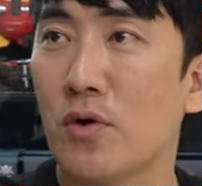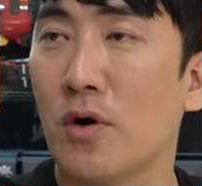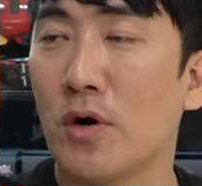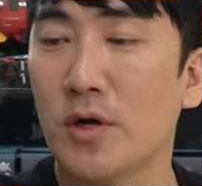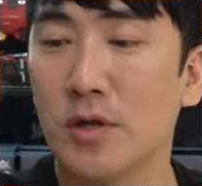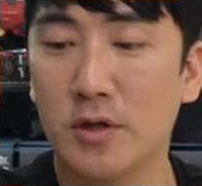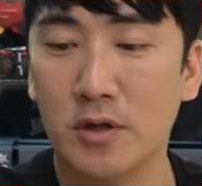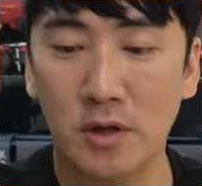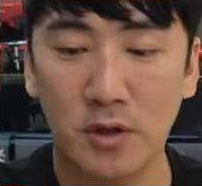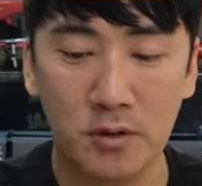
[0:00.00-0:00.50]

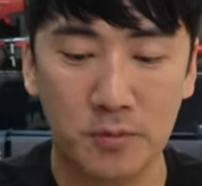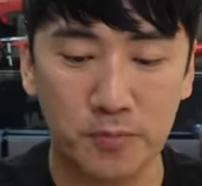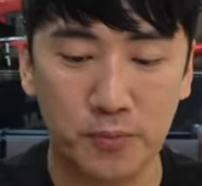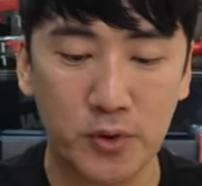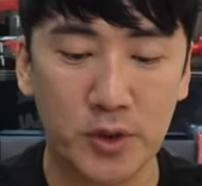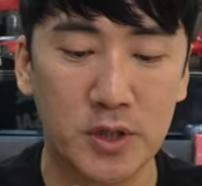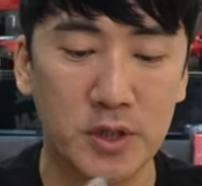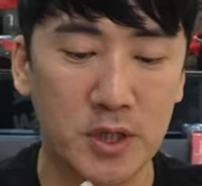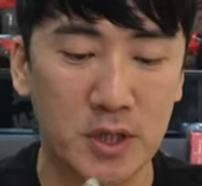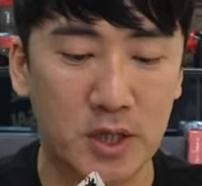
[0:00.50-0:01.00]
어떤
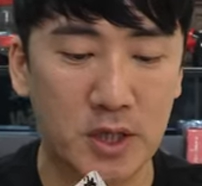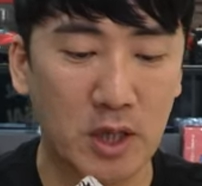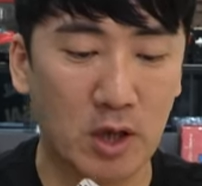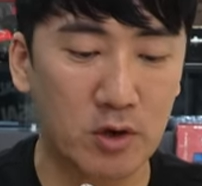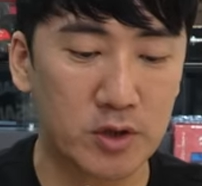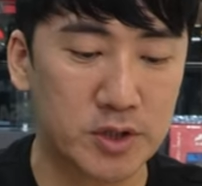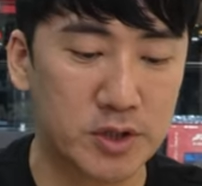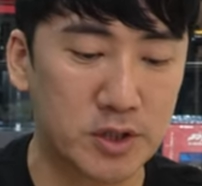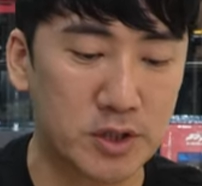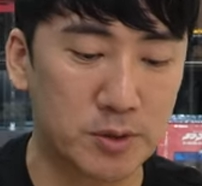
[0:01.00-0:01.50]
프린팅이
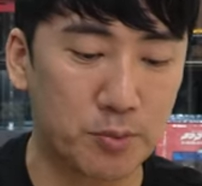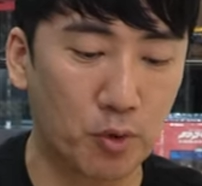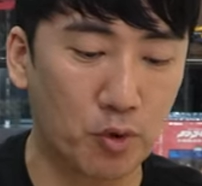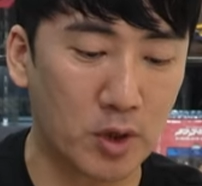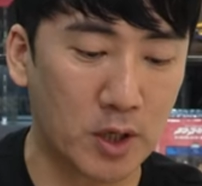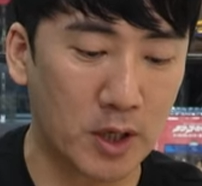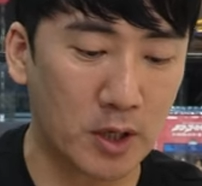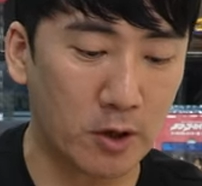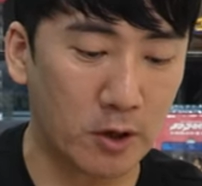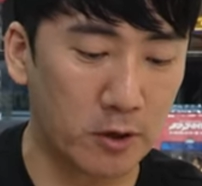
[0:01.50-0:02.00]
되어 있을지
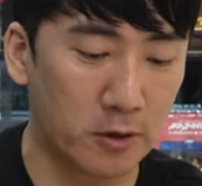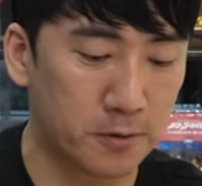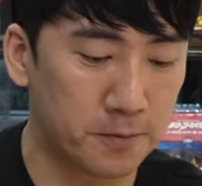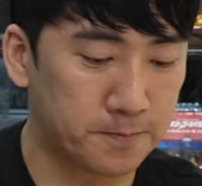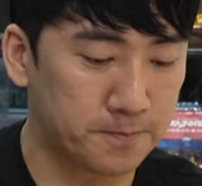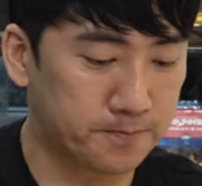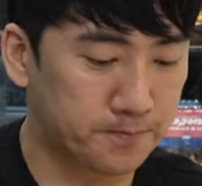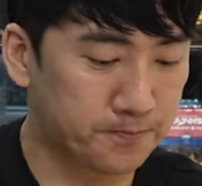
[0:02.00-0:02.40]
볼까요?